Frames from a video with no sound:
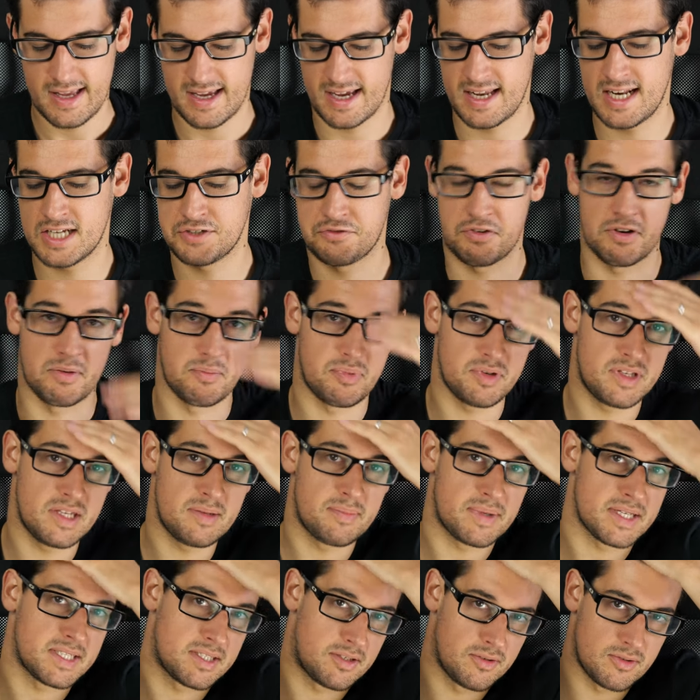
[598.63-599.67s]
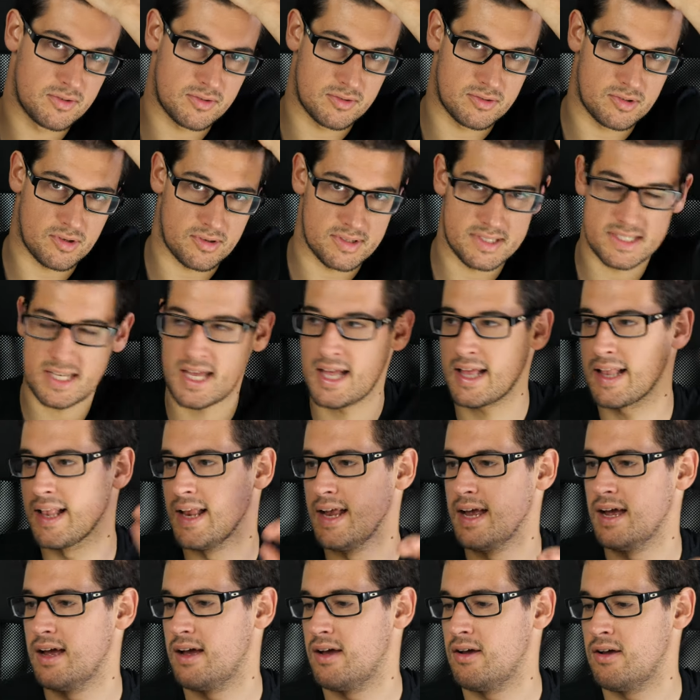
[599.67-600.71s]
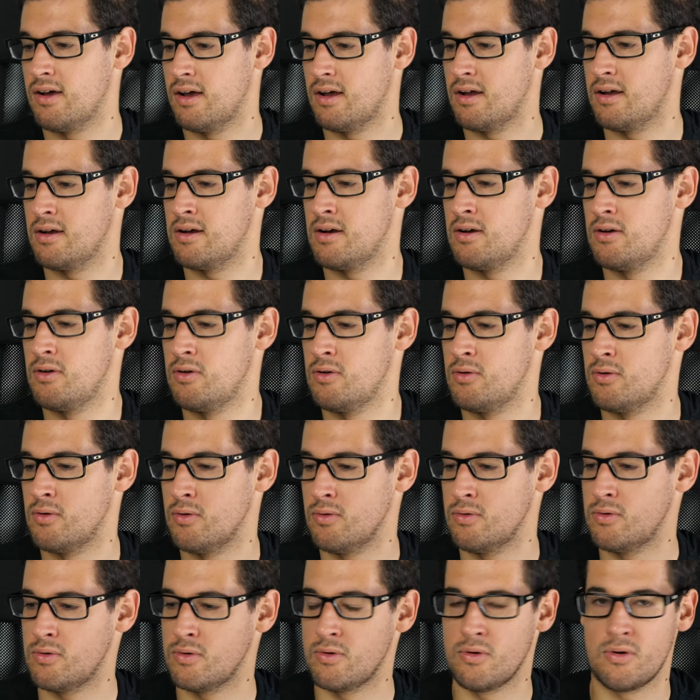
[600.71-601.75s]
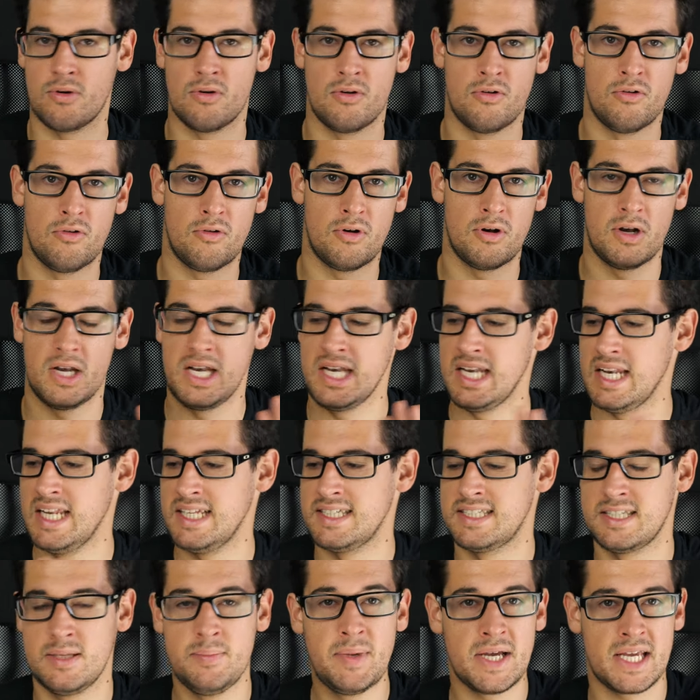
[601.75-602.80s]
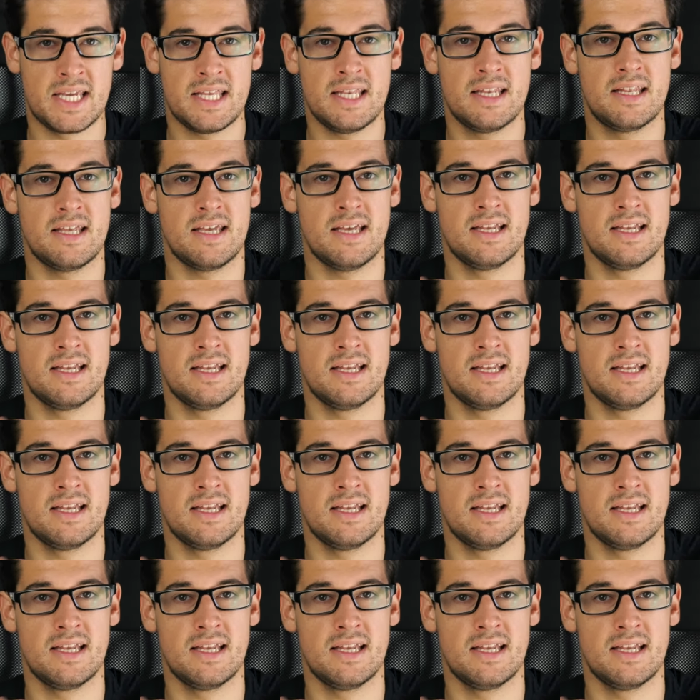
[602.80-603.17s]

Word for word: Et là, je fais une petite précision sur ça. Euh, le, les hybrides